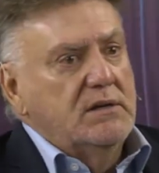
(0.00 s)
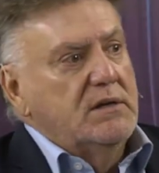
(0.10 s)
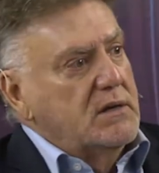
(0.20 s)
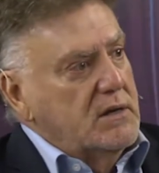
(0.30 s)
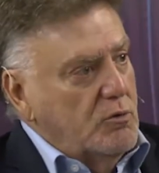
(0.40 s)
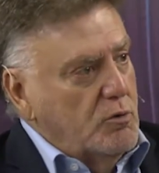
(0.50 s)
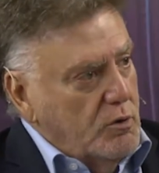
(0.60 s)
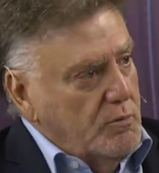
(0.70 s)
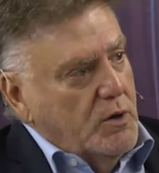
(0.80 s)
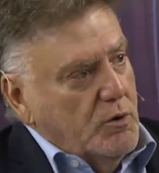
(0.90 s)
que es uno de
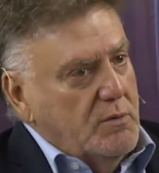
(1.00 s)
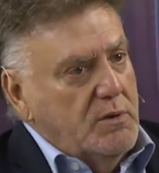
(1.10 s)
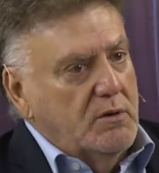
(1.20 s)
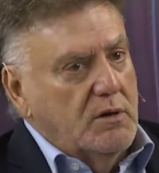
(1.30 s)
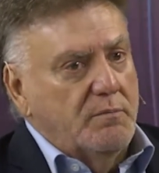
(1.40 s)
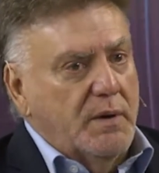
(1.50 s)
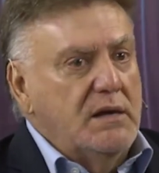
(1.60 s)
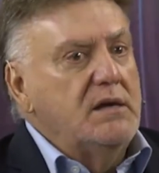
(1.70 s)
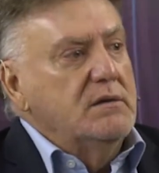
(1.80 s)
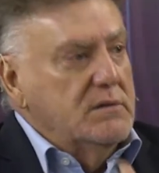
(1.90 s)
los mejores vinos del
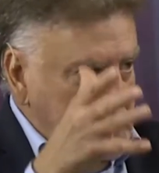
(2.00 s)
país, se